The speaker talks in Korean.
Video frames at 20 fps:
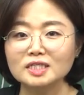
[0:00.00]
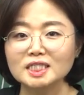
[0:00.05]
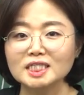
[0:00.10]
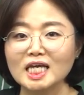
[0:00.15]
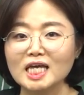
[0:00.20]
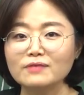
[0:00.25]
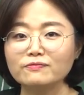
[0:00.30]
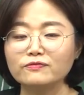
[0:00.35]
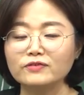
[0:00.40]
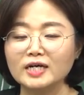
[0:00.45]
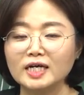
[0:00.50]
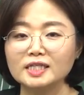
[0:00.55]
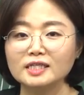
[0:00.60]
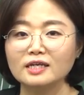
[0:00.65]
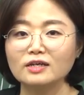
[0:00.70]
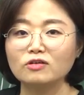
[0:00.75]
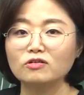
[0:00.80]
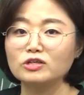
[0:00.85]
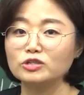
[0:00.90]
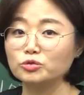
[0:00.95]

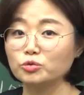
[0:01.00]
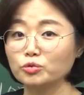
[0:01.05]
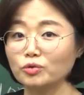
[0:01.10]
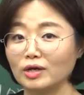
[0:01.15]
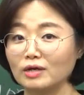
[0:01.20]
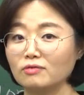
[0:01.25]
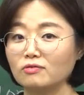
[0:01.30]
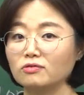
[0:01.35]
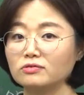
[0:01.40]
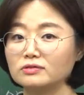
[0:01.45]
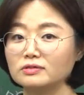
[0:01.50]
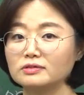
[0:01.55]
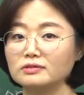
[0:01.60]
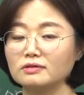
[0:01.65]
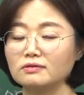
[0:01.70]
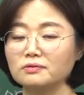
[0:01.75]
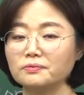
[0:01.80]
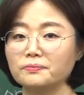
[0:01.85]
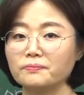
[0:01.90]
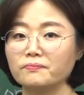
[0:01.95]
세이프하네요 이 정도 알거든요.